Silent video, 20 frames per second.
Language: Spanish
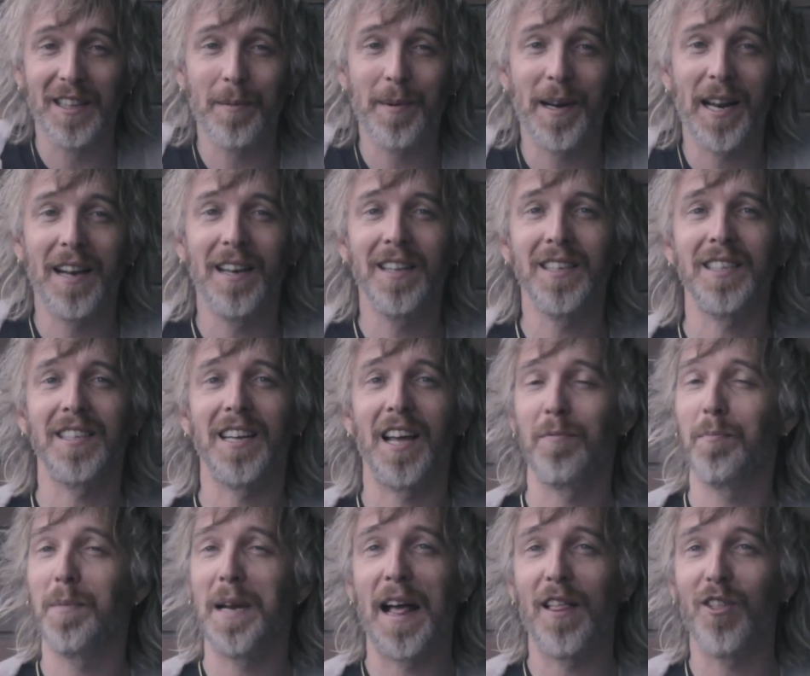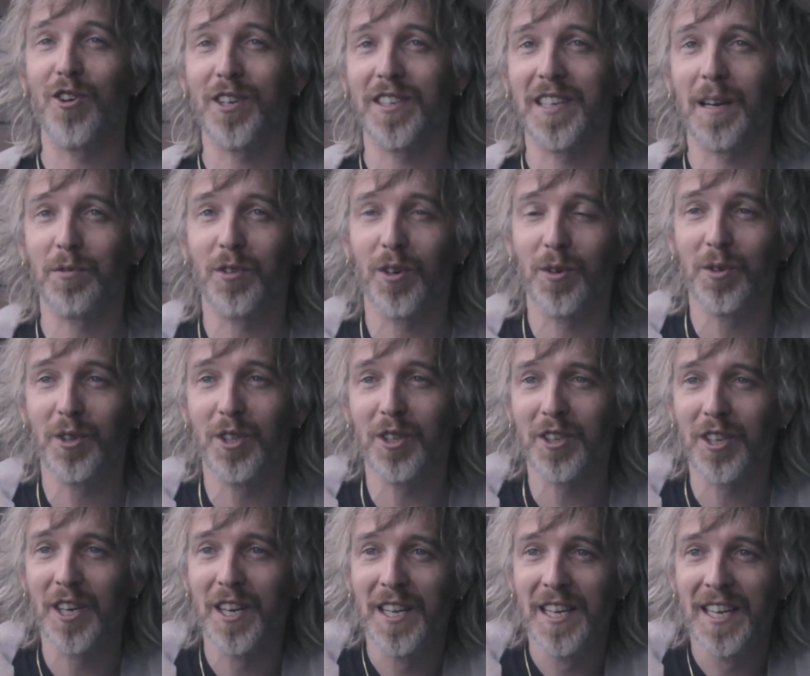Perales, admiradores absolutos.